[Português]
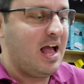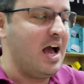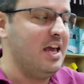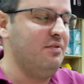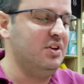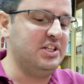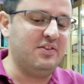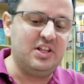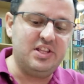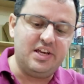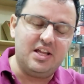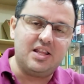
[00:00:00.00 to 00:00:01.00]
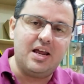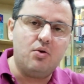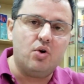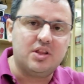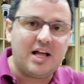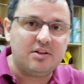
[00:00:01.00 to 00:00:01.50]
Aí você vai ter que entrar em
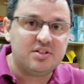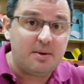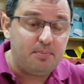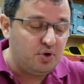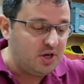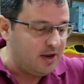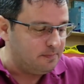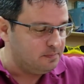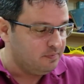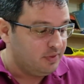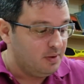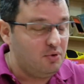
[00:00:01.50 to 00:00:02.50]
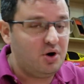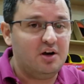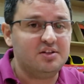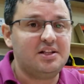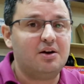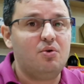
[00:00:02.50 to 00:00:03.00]
contato, sabe por quê? Por
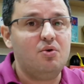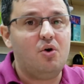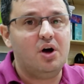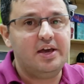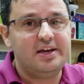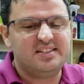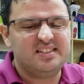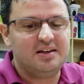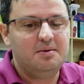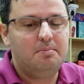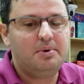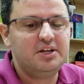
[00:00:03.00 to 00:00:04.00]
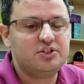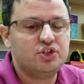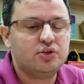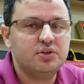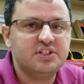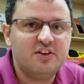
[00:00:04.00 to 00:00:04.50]
causa da concorrência. Preço
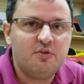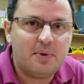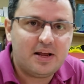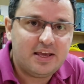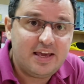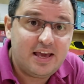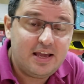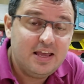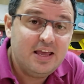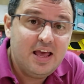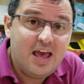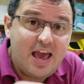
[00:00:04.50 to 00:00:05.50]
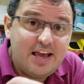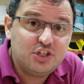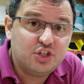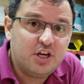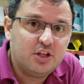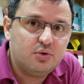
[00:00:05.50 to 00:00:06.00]
exclusivo para quem é
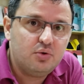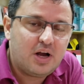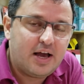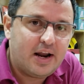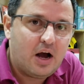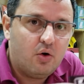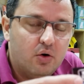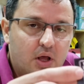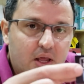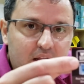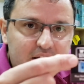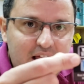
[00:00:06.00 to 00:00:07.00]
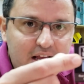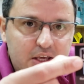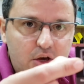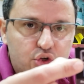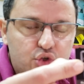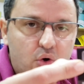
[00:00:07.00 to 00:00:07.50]
inscrito no canal. Tá
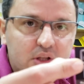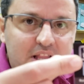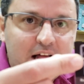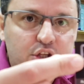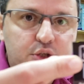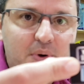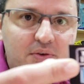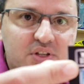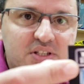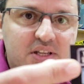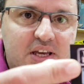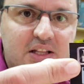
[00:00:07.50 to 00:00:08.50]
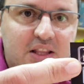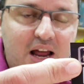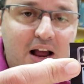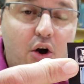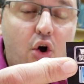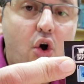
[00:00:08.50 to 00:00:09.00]
aqui os contatos para você
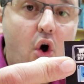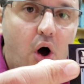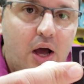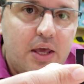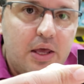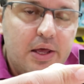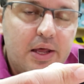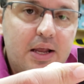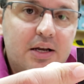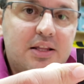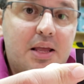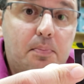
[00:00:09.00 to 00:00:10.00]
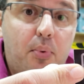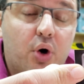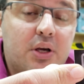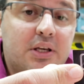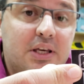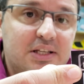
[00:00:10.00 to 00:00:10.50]
entrar. Corre, tem
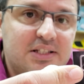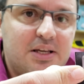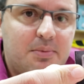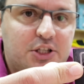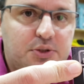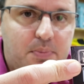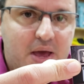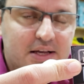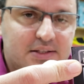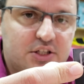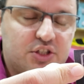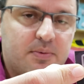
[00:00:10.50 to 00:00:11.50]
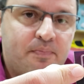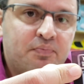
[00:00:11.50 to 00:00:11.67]
pouquíssimas peças.